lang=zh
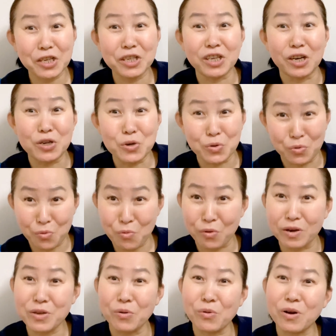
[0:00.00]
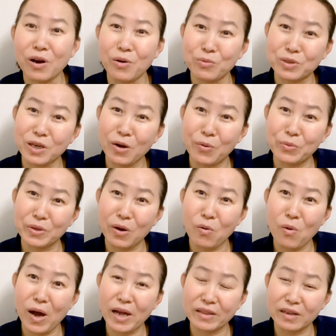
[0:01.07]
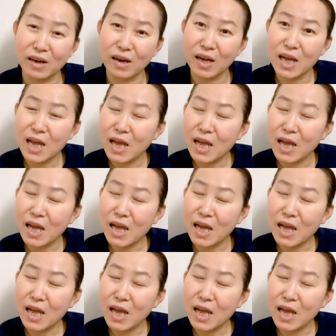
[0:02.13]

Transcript: 人如果有口臭的话呢，